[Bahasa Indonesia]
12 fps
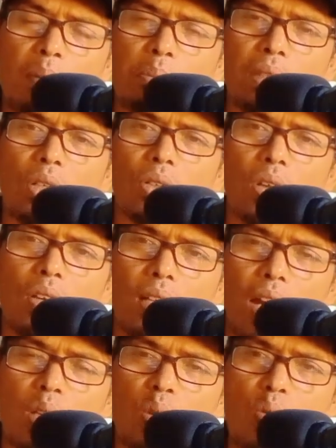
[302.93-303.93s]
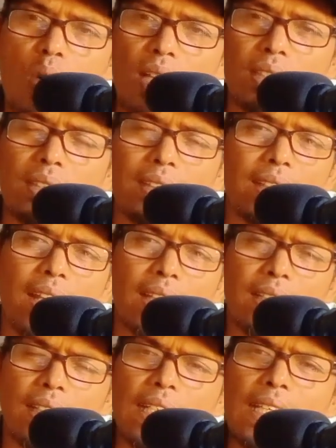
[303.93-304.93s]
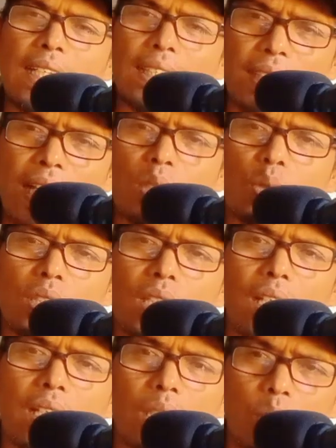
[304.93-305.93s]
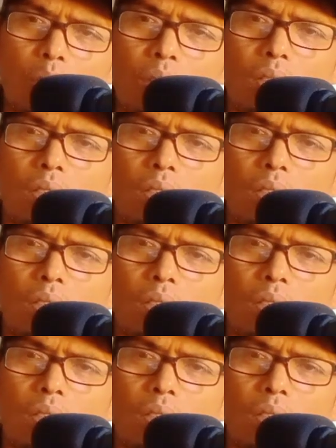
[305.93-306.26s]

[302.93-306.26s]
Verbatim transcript: menyodorkan uang senilai 100 triliun